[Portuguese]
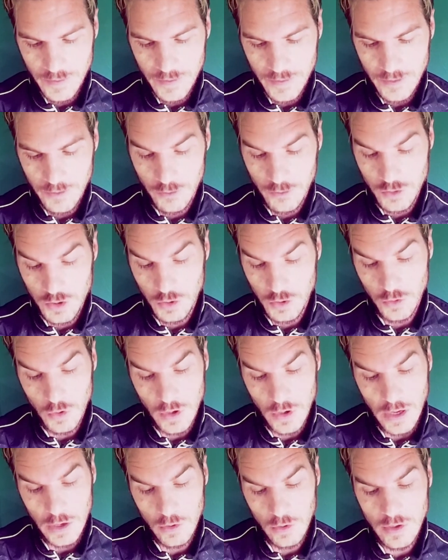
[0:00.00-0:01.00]
fugindo do
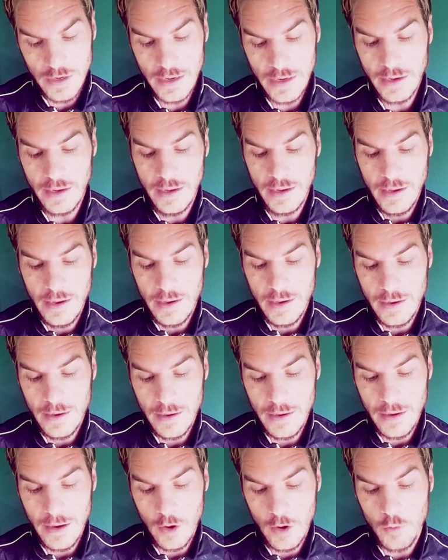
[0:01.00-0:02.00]
calor, lhe
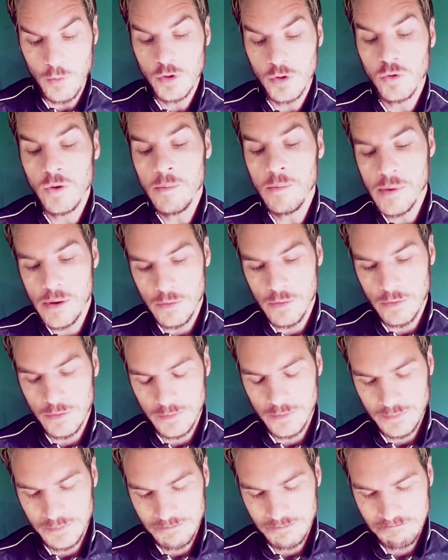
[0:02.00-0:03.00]
acomentou a mão.
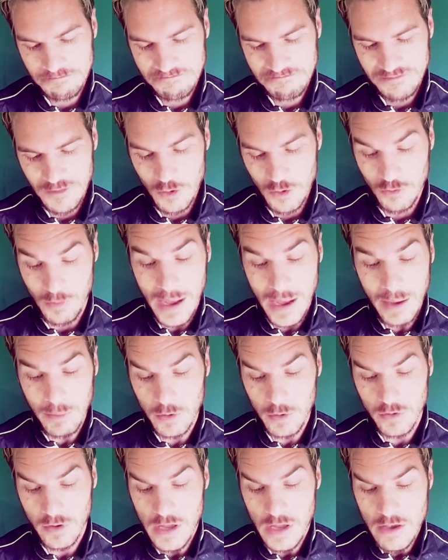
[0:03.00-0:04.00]
E os
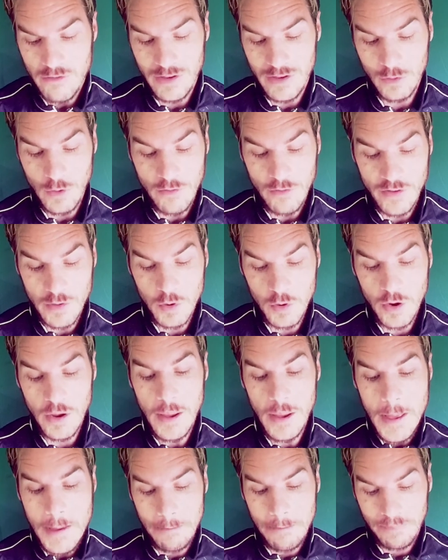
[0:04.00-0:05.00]
bárbaros, vendo a
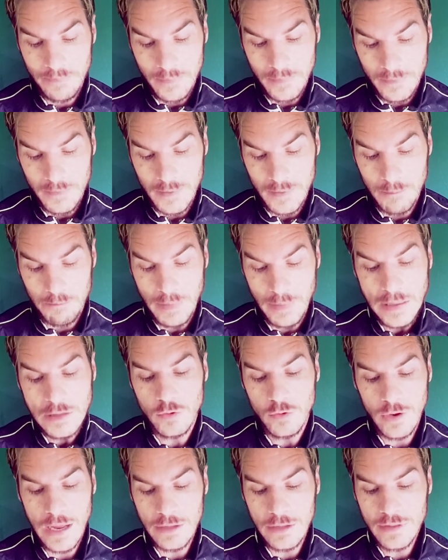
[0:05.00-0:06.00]
víbora
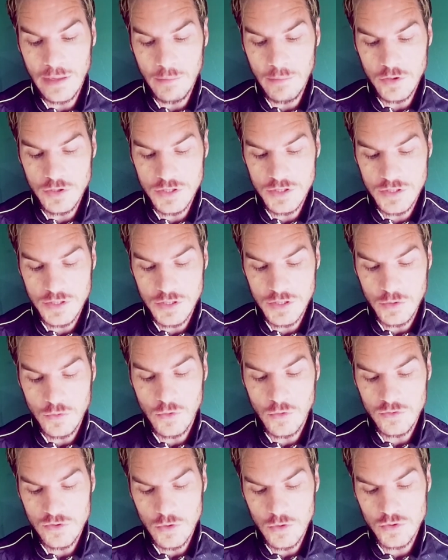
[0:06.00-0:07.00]
pendurada na mão, diziam
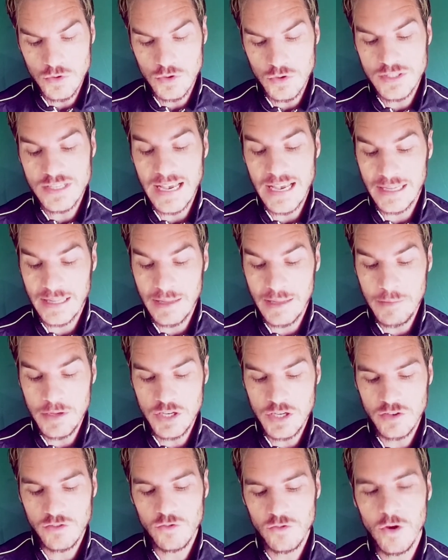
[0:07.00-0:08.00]
uns aos outros:
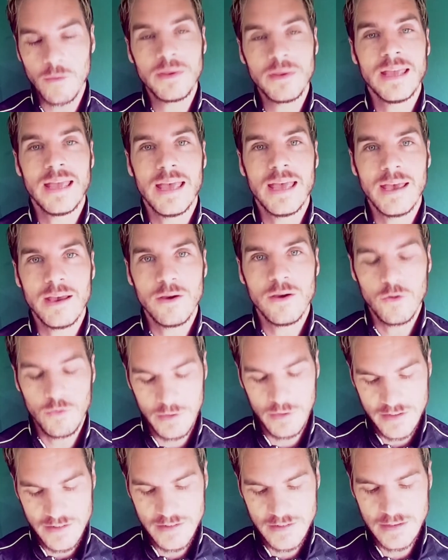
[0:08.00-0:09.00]
Certamente esse homem é
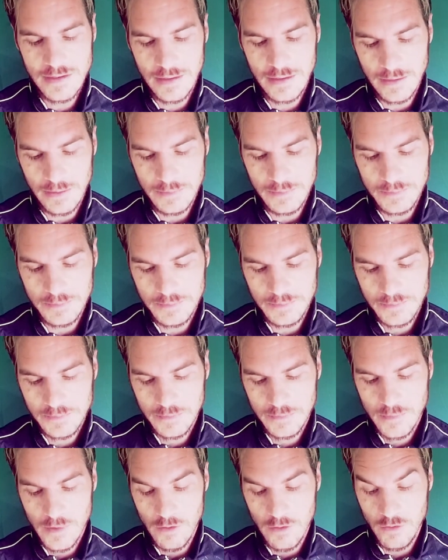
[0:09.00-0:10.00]
homicida,
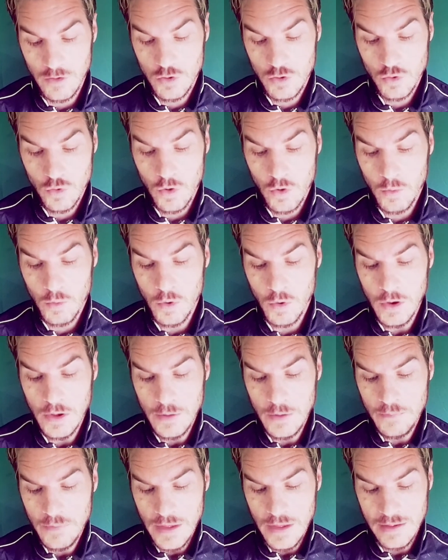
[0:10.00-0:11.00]
visto como
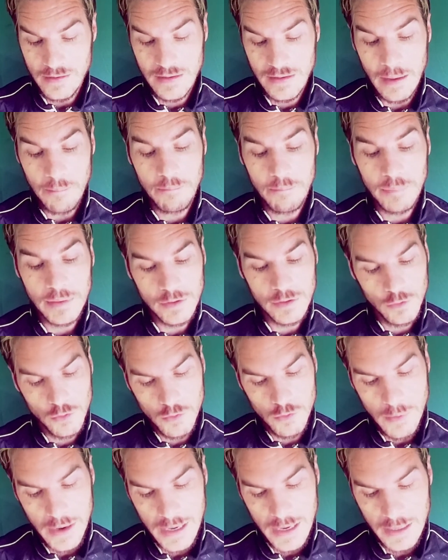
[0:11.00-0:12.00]
escapando do
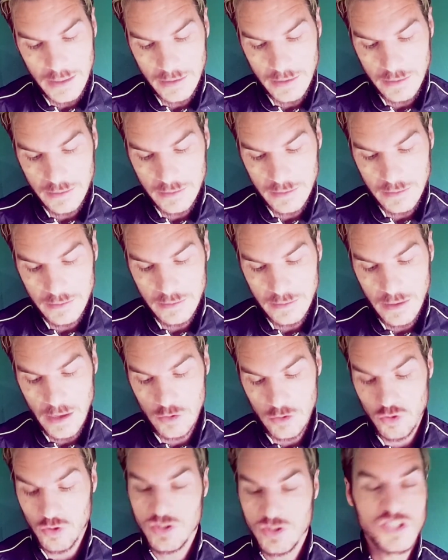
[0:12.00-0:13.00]
mar, a
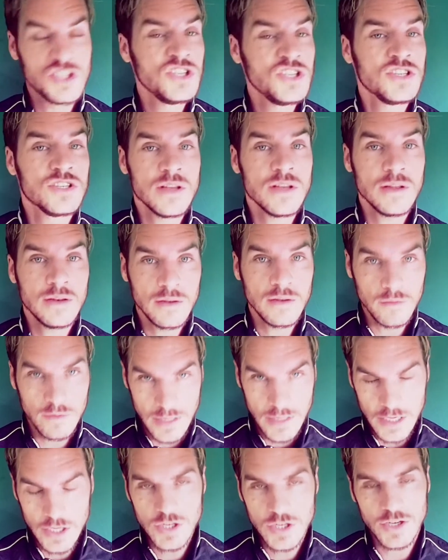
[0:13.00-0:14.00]
justiça não
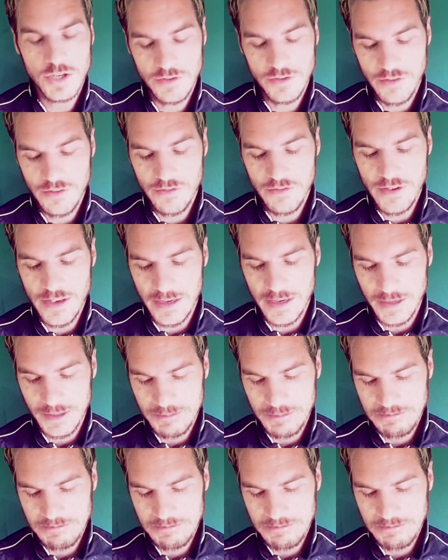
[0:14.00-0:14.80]
deixa de viver.